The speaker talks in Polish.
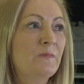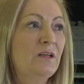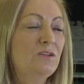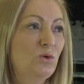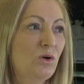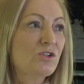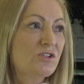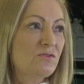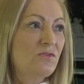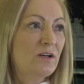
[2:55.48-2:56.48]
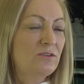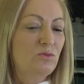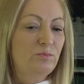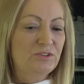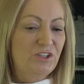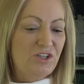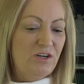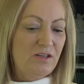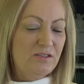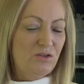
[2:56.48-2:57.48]
I drugą rzeczą wartą
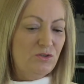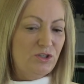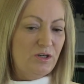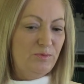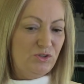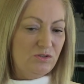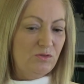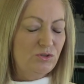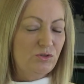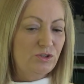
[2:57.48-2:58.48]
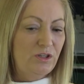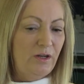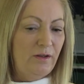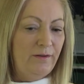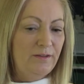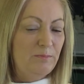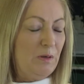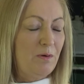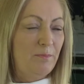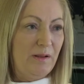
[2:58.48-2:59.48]
podkreślenia jest to, że pisząc tą książkę nie
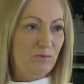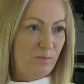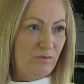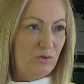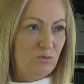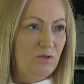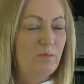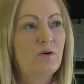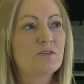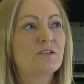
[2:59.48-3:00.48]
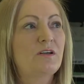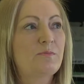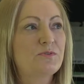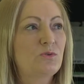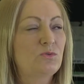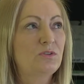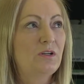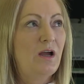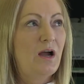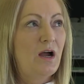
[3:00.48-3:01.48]
miałam planu powrotu do Polski,
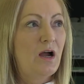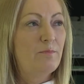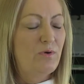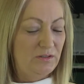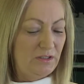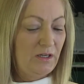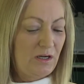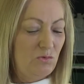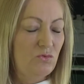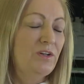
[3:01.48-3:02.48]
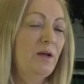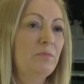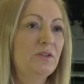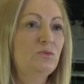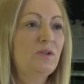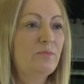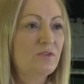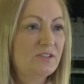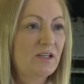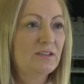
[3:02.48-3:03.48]
absolutnie, a bohaterka główna Emma Duda,
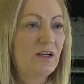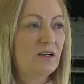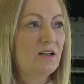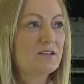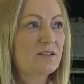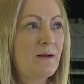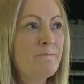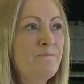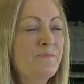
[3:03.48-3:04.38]
policjantka angielska,